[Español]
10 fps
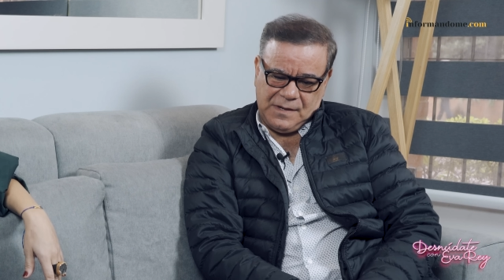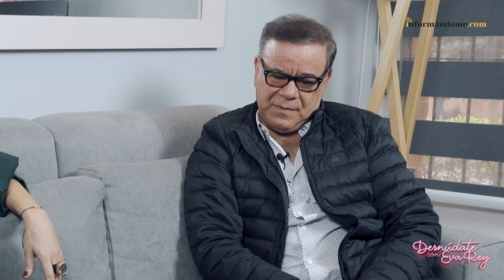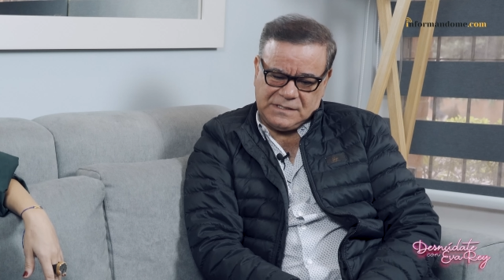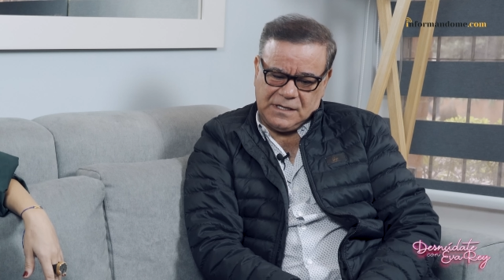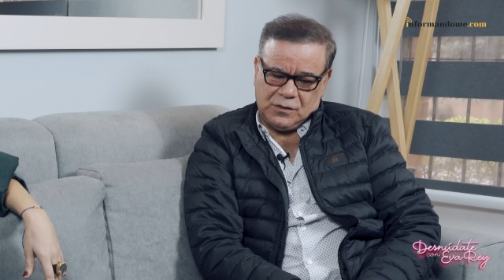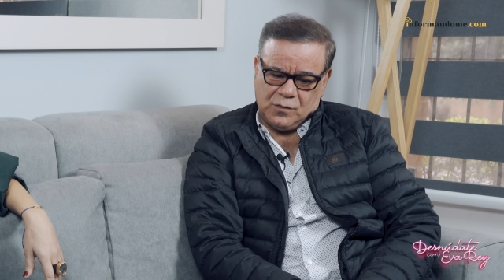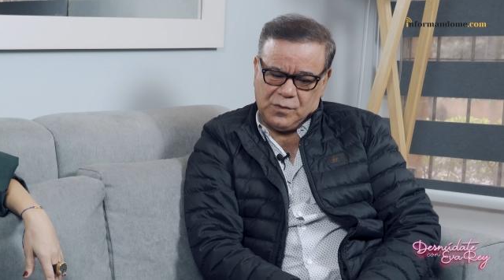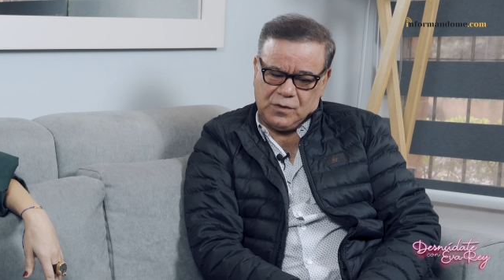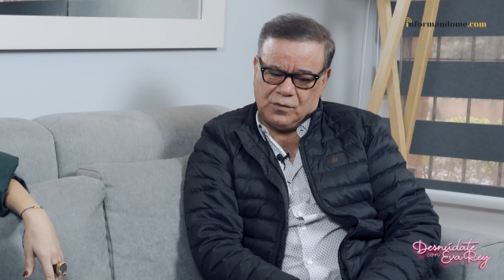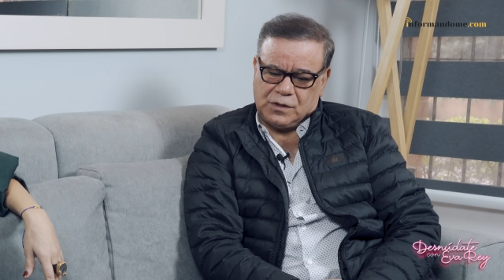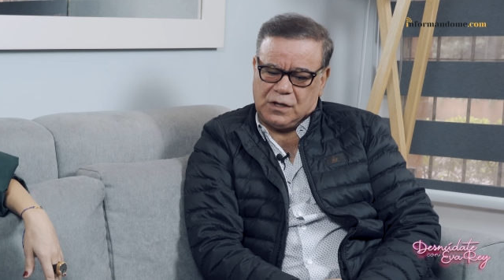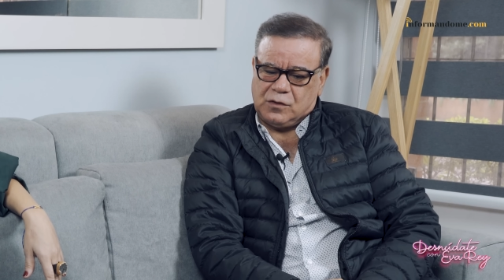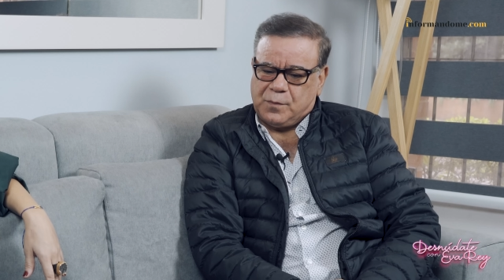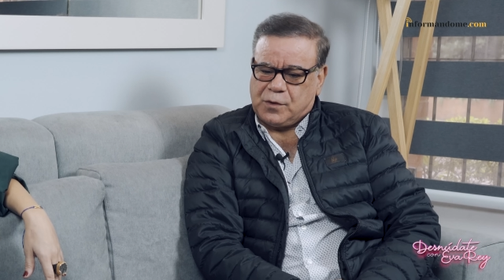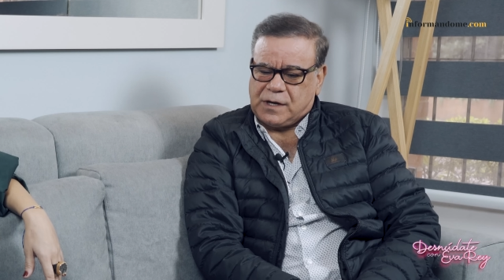y, me siento muy
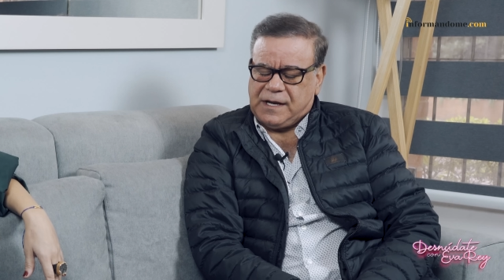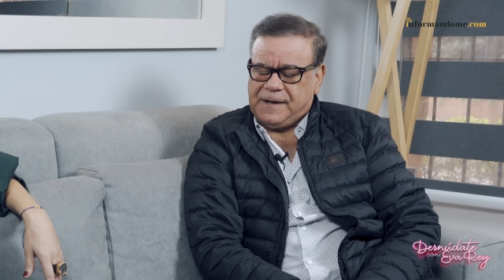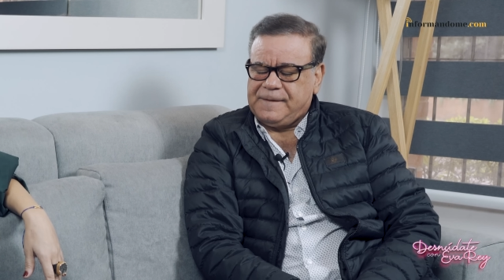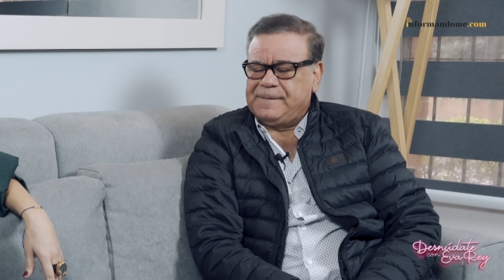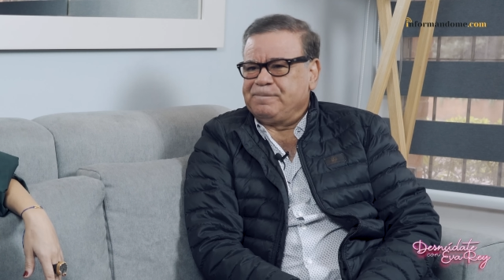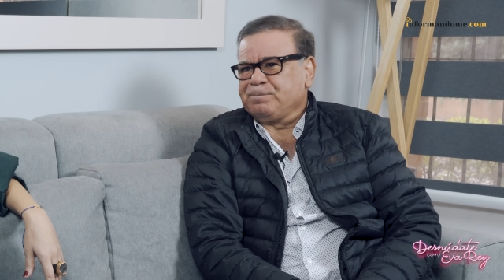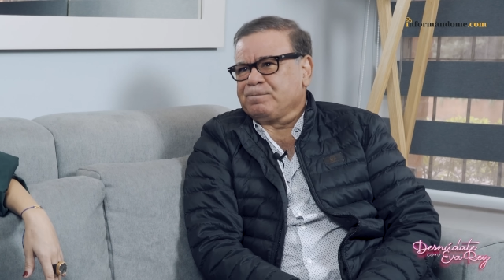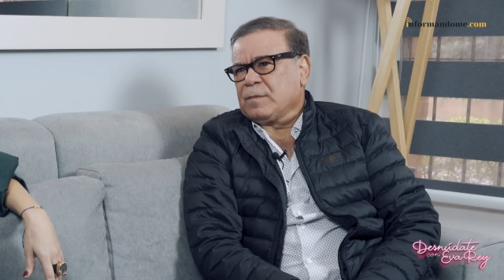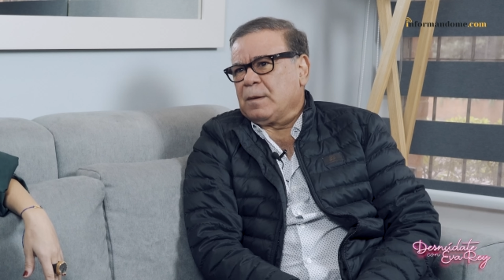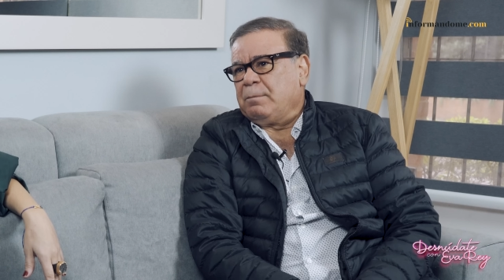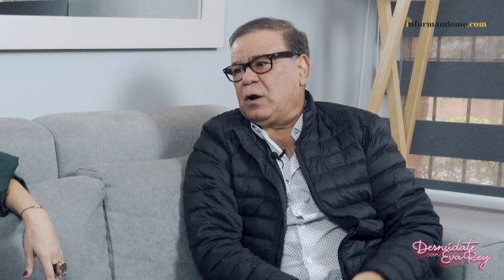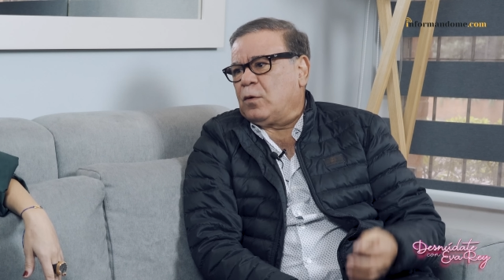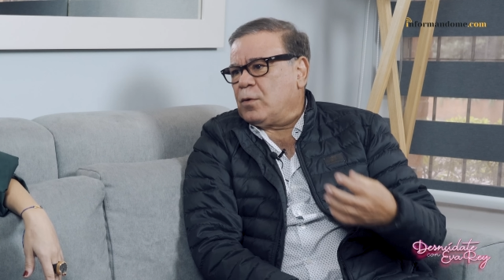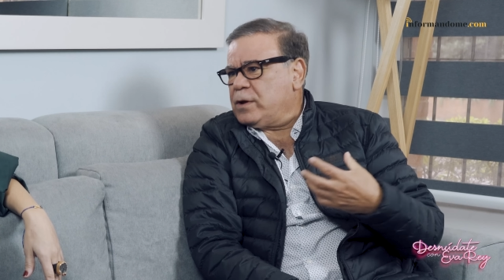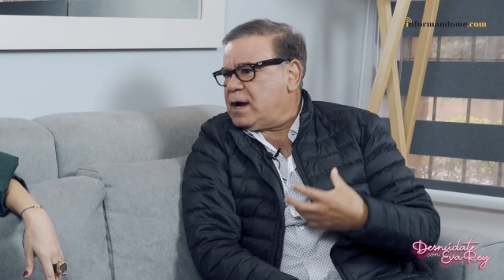contento porque me
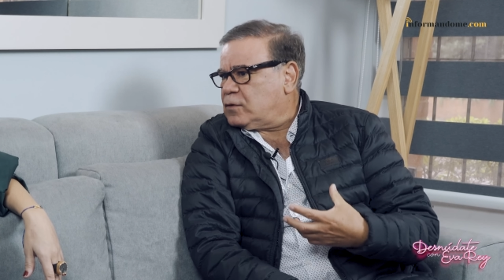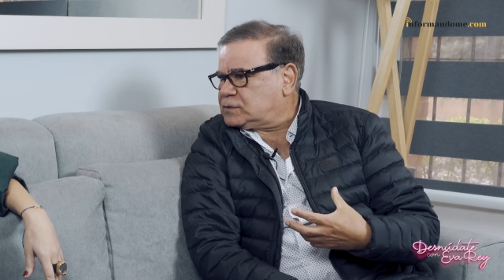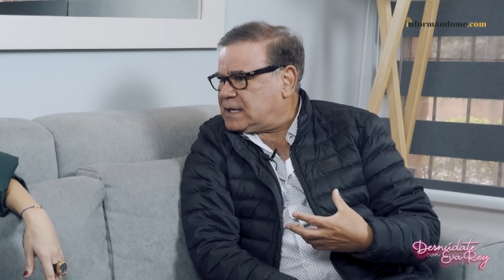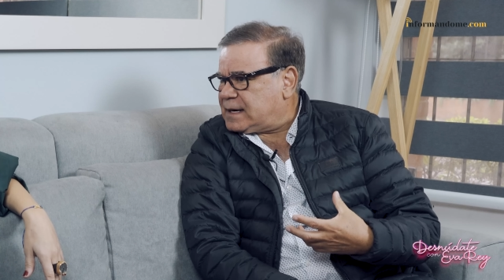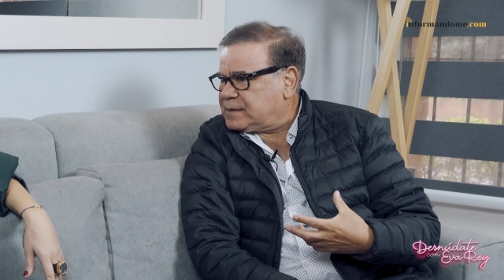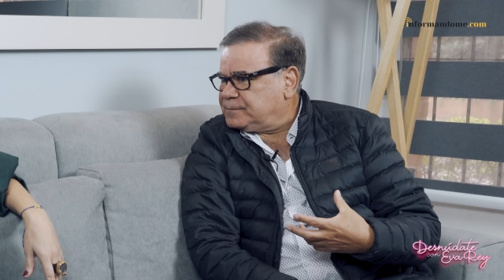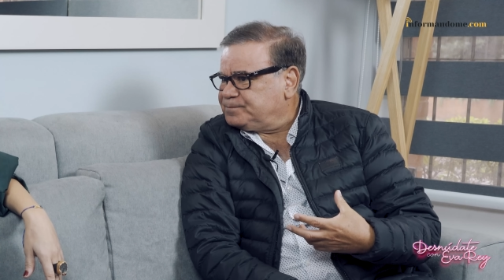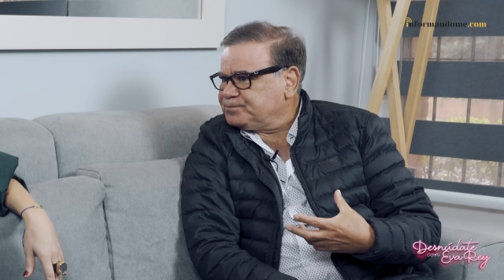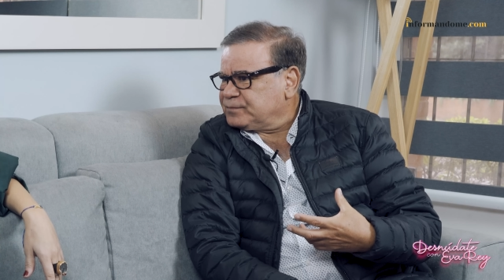lo voy a gozar